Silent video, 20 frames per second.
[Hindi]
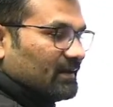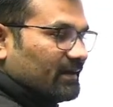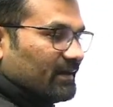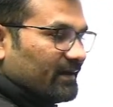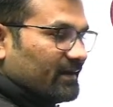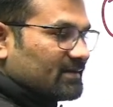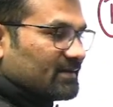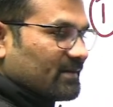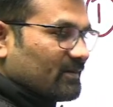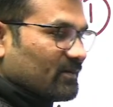
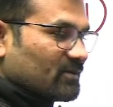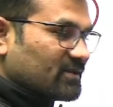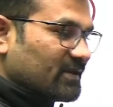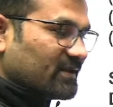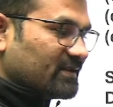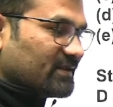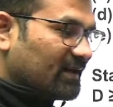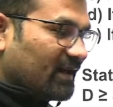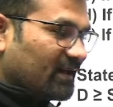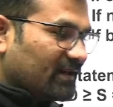अरे
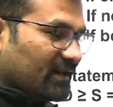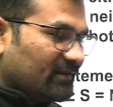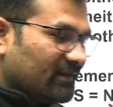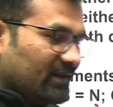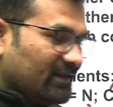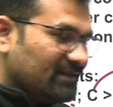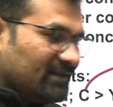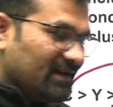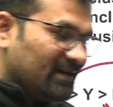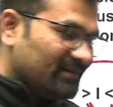समोसा जी क्या
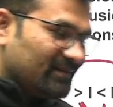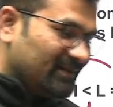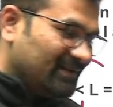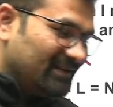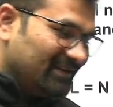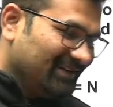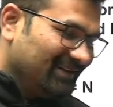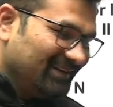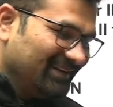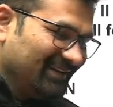करवा दिया आपने